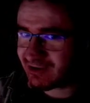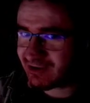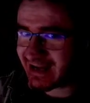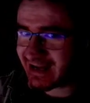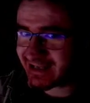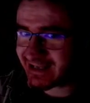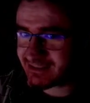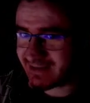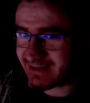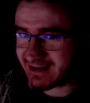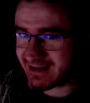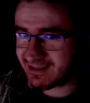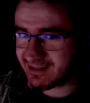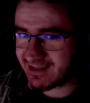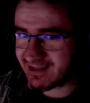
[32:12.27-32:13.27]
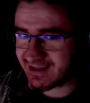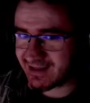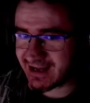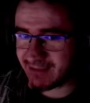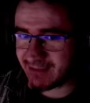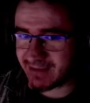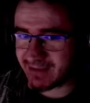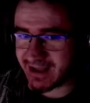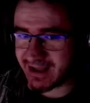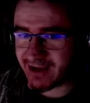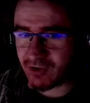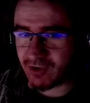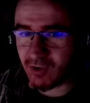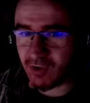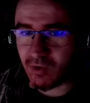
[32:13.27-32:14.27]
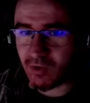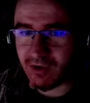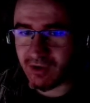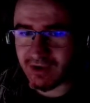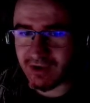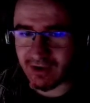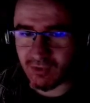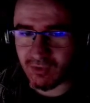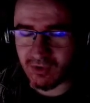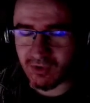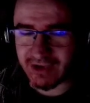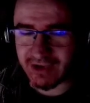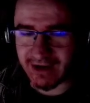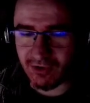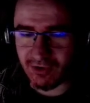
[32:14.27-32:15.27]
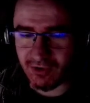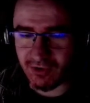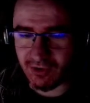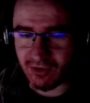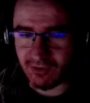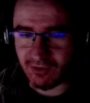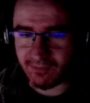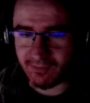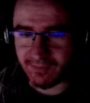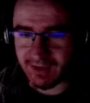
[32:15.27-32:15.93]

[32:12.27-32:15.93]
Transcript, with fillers: la experiencia del gameplay, no el juego, que el juego ya lo.